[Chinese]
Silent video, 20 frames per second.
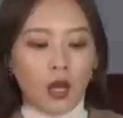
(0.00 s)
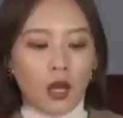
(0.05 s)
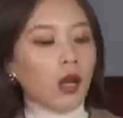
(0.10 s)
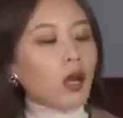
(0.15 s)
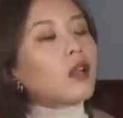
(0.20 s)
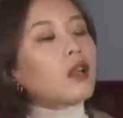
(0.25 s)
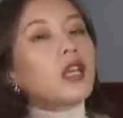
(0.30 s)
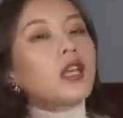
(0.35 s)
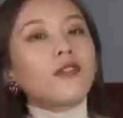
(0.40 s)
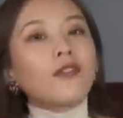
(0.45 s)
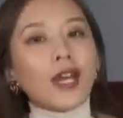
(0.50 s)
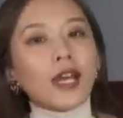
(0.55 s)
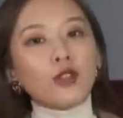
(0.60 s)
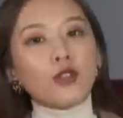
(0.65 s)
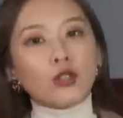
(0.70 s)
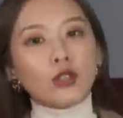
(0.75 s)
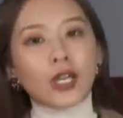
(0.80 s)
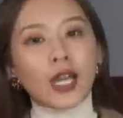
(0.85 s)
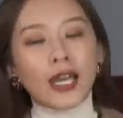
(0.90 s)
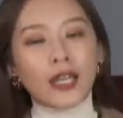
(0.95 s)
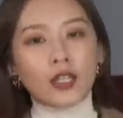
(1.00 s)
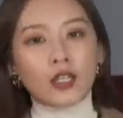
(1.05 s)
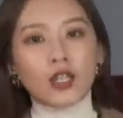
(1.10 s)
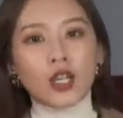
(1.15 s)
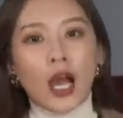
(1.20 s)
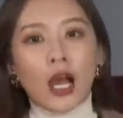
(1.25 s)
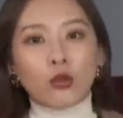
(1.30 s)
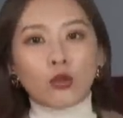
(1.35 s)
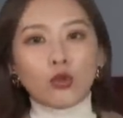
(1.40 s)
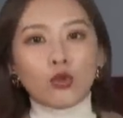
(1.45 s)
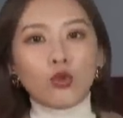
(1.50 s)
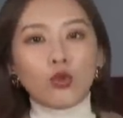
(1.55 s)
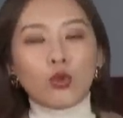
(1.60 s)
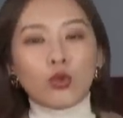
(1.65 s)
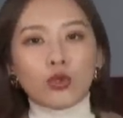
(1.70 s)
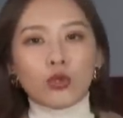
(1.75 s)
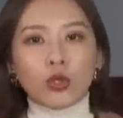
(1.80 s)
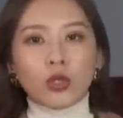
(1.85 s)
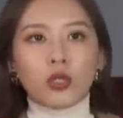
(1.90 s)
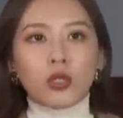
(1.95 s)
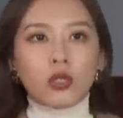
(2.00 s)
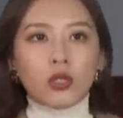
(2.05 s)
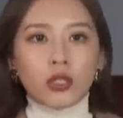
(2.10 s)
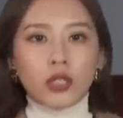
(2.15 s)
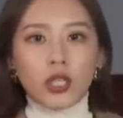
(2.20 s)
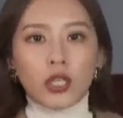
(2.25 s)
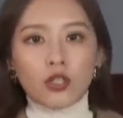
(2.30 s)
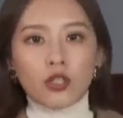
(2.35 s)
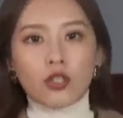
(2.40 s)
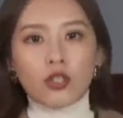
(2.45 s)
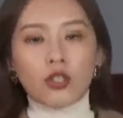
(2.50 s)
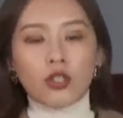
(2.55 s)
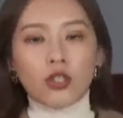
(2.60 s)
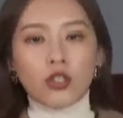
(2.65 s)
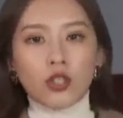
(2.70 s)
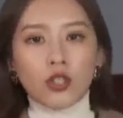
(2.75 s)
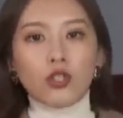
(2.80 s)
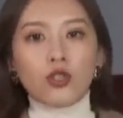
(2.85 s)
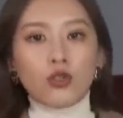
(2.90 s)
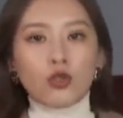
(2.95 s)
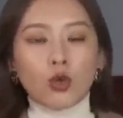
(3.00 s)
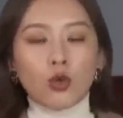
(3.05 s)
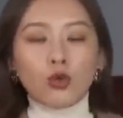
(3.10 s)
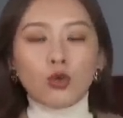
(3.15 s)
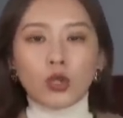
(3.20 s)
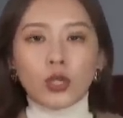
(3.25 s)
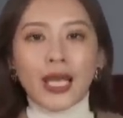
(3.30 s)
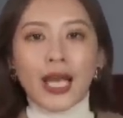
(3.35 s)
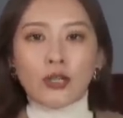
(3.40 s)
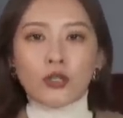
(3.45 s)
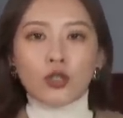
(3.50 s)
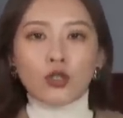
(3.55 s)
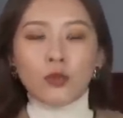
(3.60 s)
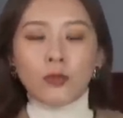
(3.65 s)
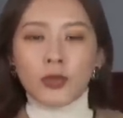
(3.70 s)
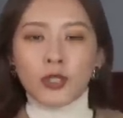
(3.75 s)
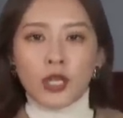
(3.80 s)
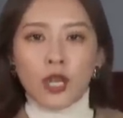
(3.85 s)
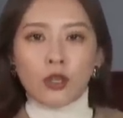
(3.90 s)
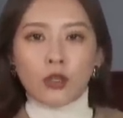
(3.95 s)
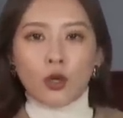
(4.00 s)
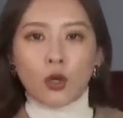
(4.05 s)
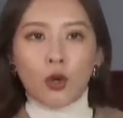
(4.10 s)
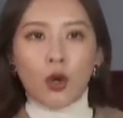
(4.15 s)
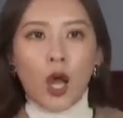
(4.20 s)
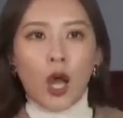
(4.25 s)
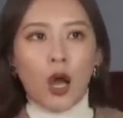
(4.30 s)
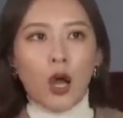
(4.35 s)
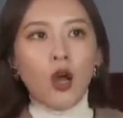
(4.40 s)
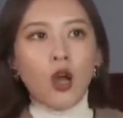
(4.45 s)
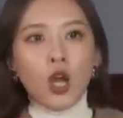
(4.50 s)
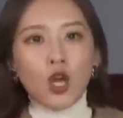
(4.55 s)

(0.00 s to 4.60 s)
呃，另外就是它的长度，我觉得也是适中，对亚洲人比较友好。好，